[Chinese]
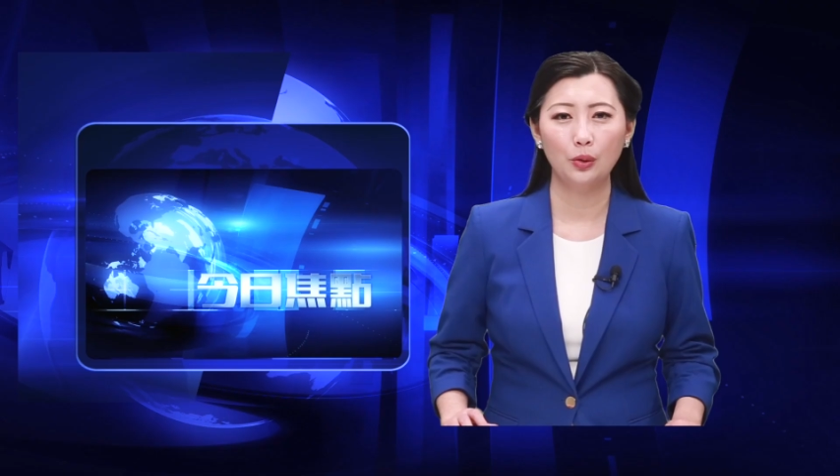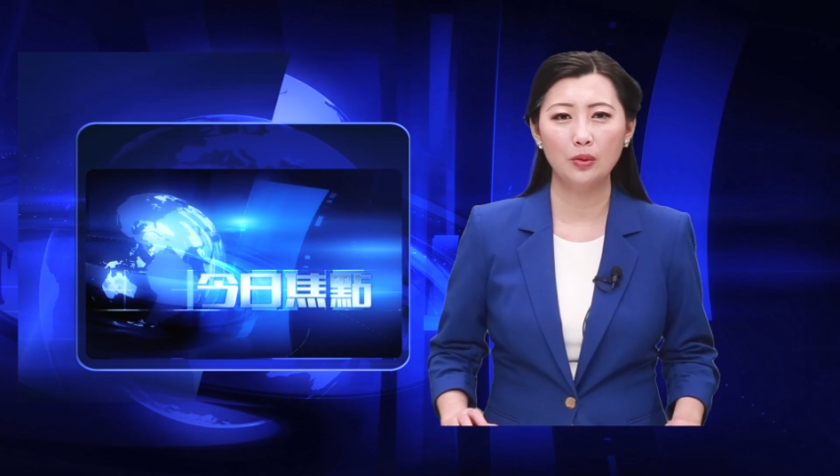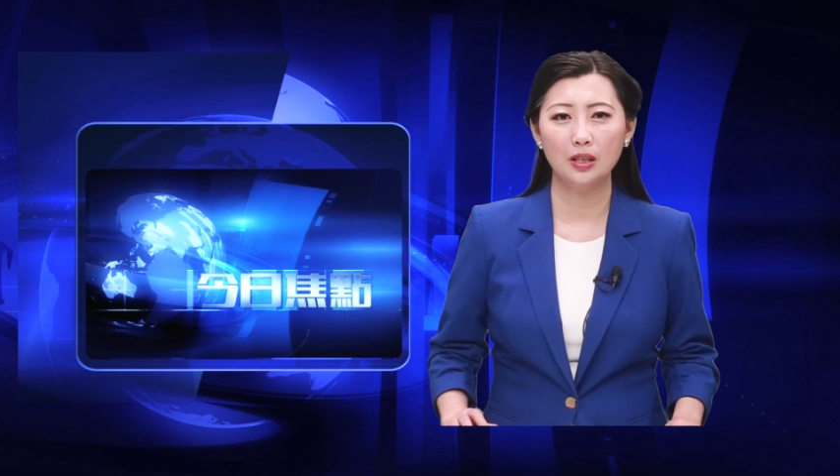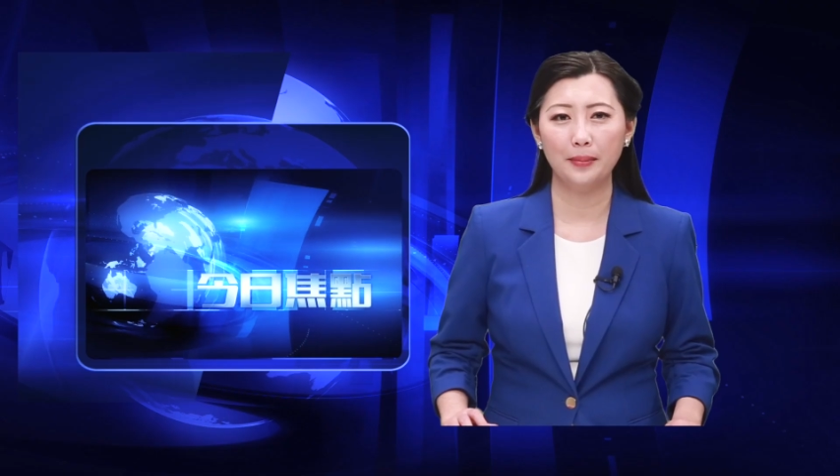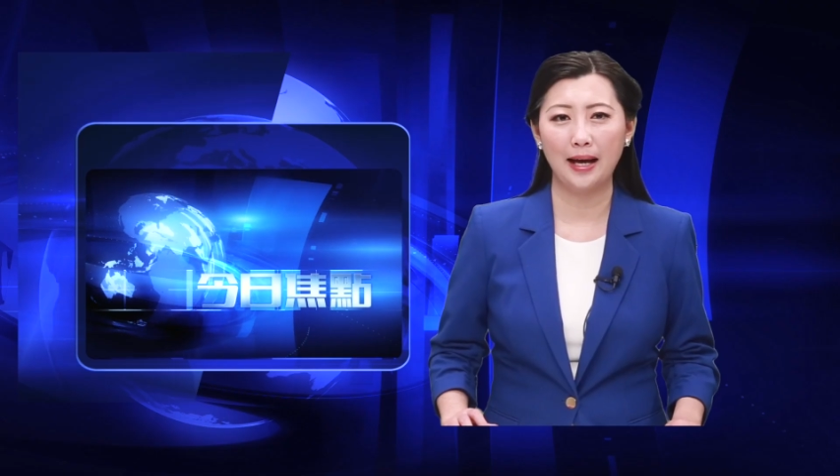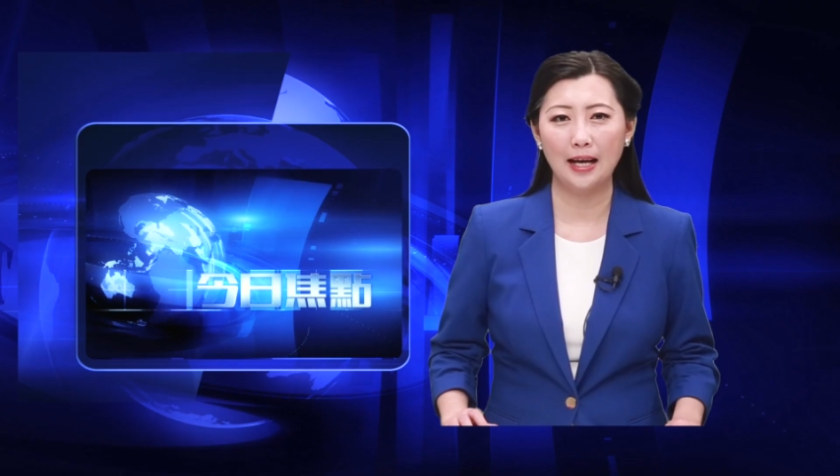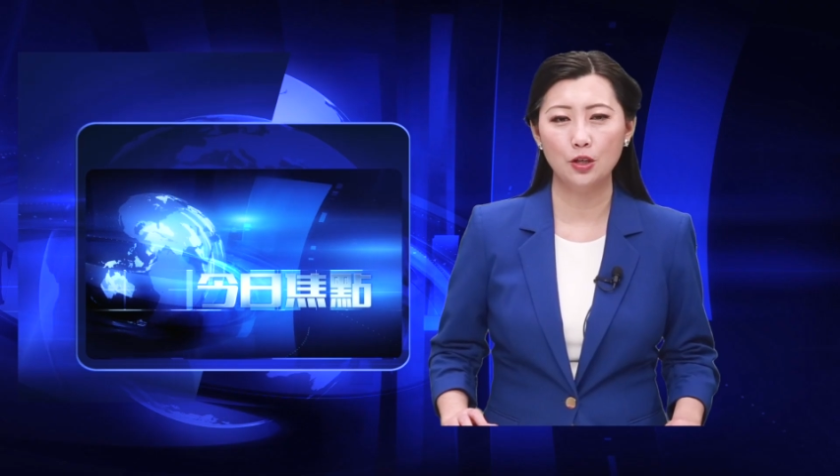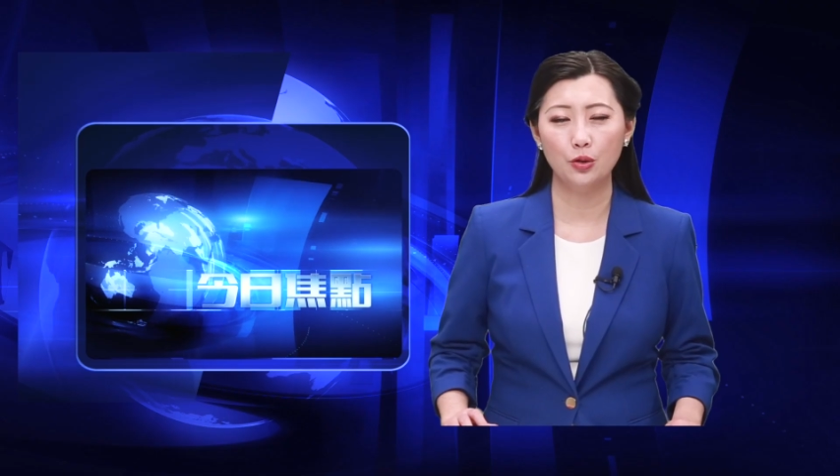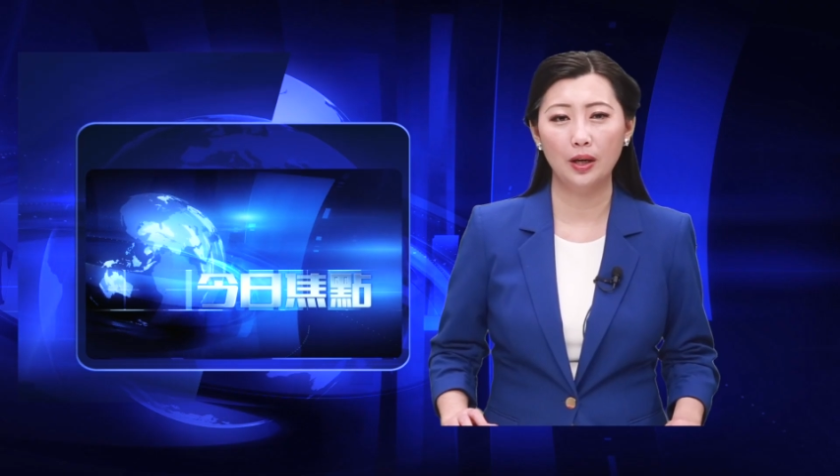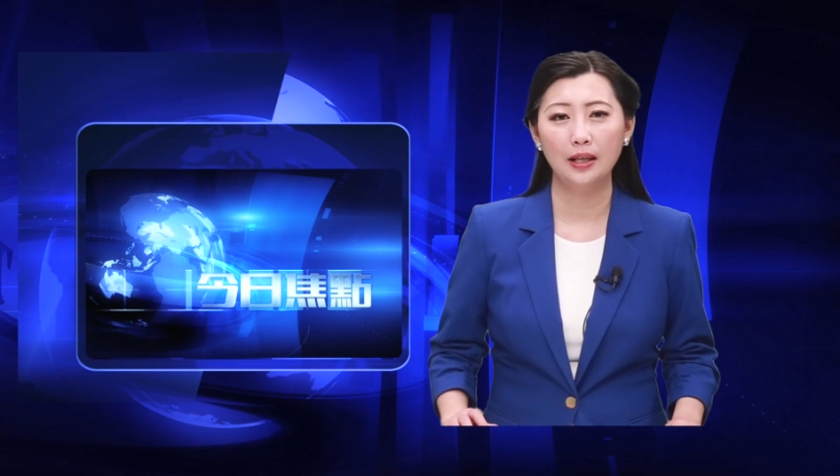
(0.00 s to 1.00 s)
通知里边还
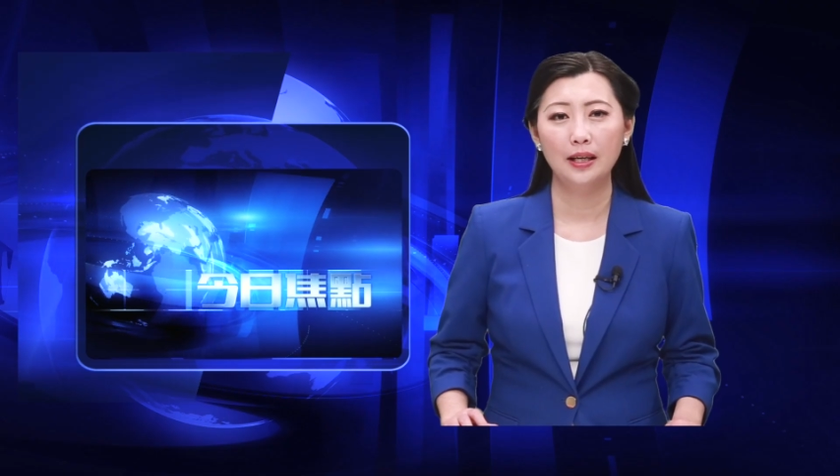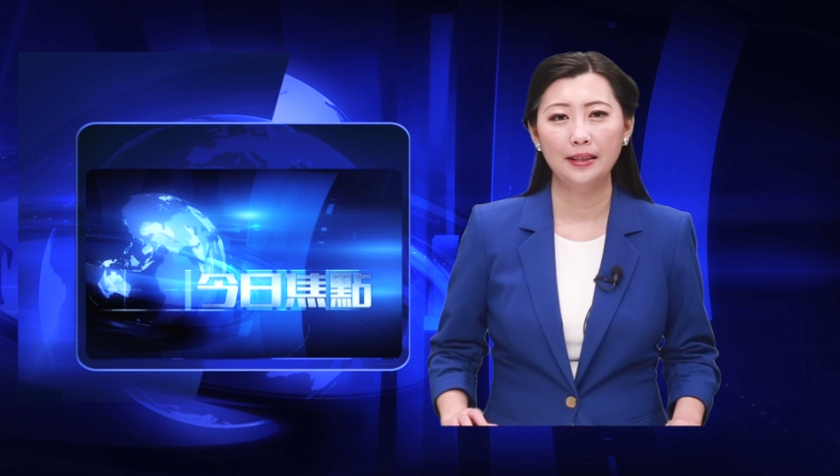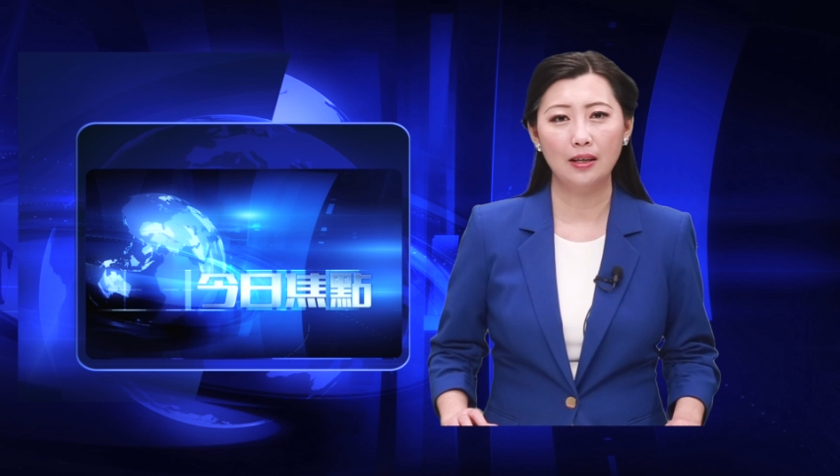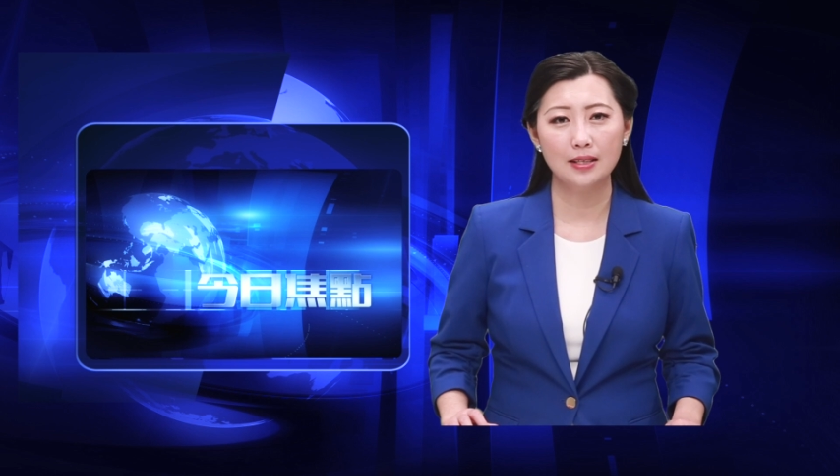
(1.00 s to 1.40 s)
说，要